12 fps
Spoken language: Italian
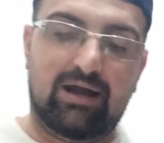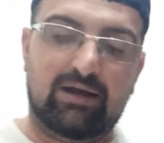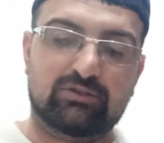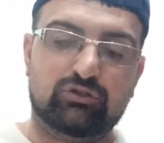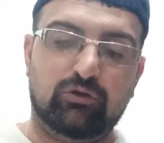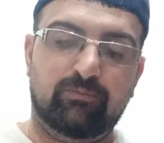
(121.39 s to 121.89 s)

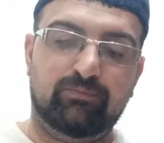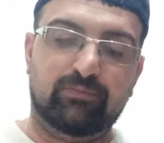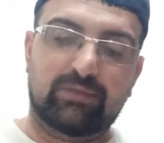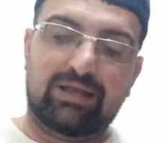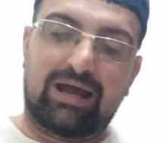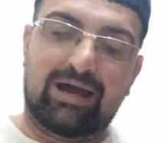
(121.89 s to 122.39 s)

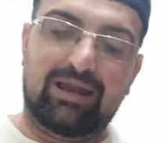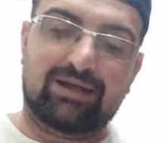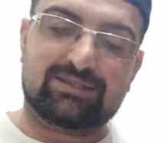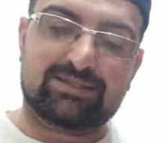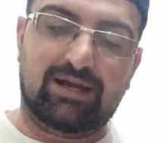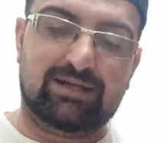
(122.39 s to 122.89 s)
caso
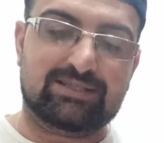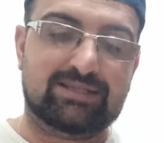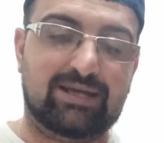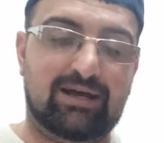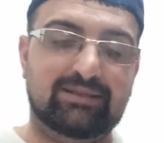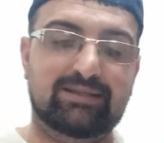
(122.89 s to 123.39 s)
Alaska
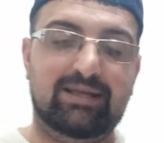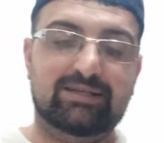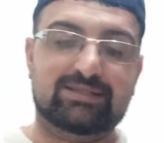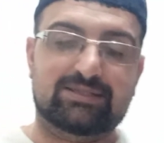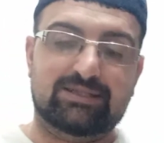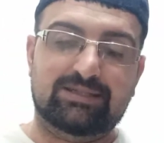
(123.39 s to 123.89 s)

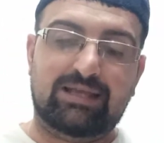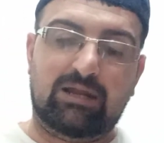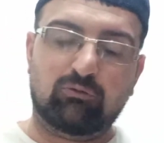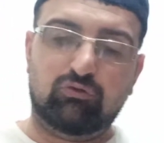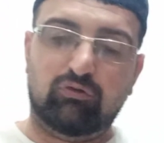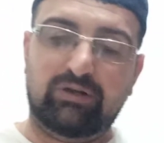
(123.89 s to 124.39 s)
Sanders,
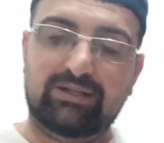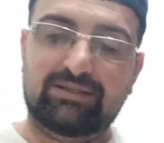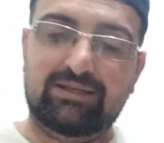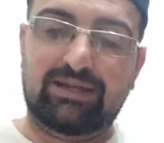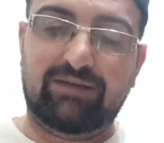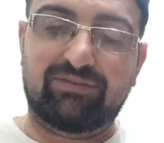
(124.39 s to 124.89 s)
dall'autore
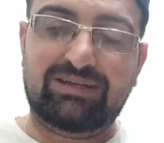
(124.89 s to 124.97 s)
di La